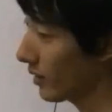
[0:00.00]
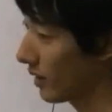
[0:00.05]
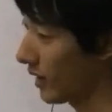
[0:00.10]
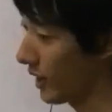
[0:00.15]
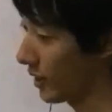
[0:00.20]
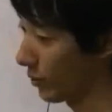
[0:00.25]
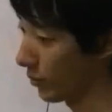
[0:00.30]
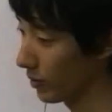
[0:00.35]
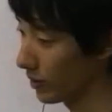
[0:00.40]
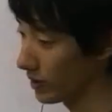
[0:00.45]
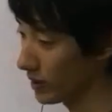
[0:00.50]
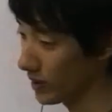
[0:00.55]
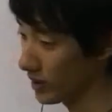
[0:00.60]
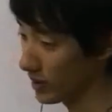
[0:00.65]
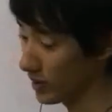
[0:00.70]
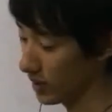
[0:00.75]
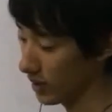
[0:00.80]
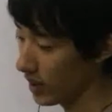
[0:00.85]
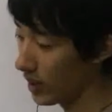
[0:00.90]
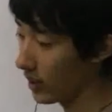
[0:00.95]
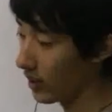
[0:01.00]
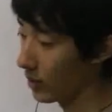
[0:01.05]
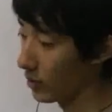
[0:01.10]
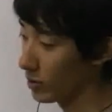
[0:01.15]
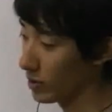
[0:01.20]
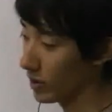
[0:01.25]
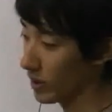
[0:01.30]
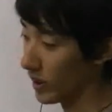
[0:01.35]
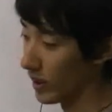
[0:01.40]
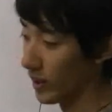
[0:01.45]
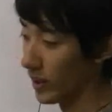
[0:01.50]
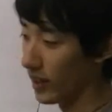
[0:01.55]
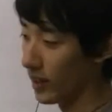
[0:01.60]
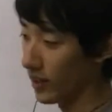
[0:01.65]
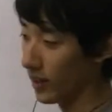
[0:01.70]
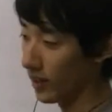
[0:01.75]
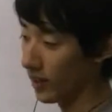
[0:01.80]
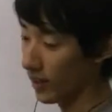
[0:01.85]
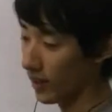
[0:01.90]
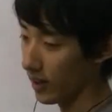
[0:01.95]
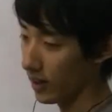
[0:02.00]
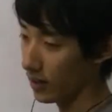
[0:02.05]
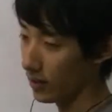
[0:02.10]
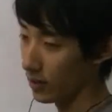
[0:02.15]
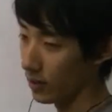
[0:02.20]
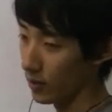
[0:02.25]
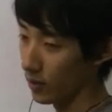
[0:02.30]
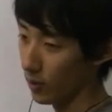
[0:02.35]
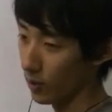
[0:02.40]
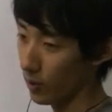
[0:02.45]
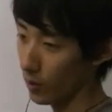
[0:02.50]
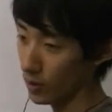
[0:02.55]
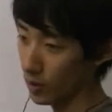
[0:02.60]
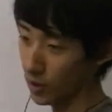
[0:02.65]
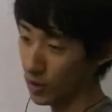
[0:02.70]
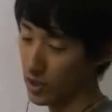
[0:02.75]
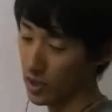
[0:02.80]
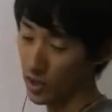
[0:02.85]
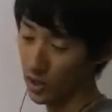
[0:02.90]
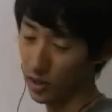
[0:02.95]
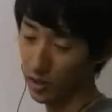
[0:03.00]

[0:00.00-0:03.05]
えー、いろんな先生が、要するに、あの高卒